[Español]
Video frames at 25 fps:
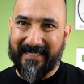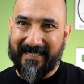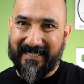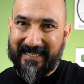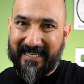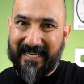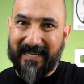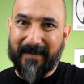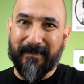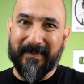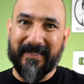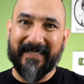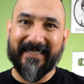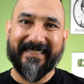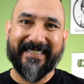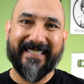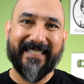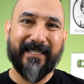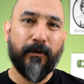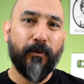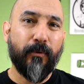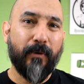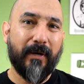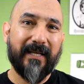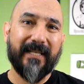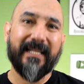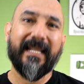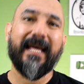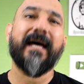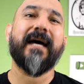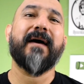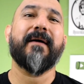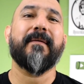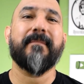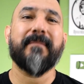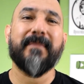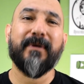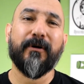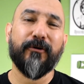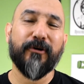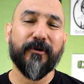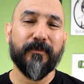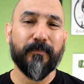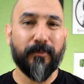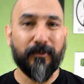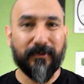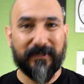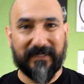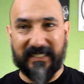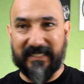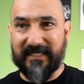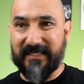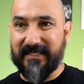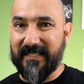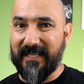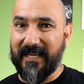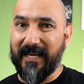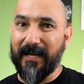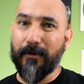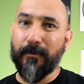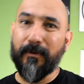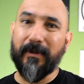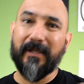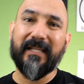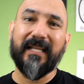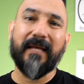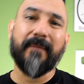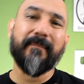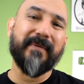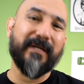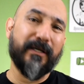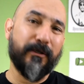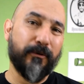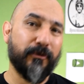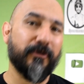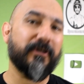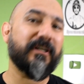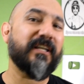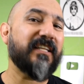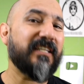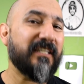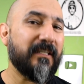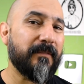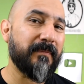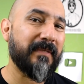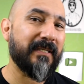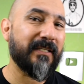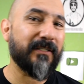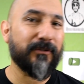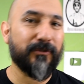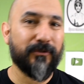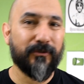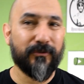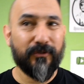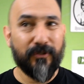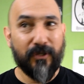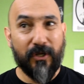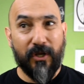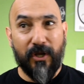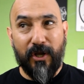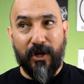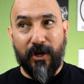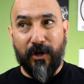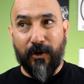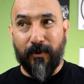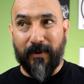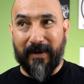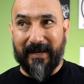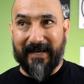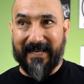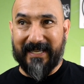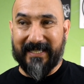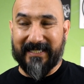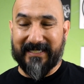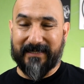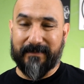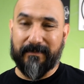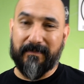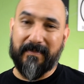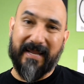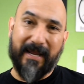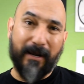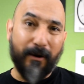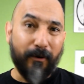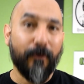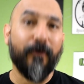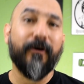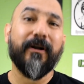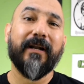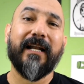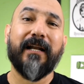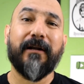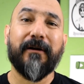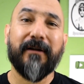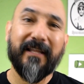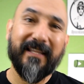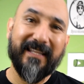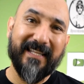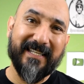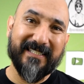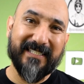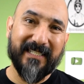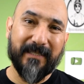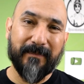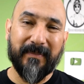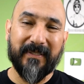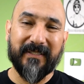Realmente cuál da mejor potencia, cuál da mejor rendimiento, cuál es mejor a la hora de hacer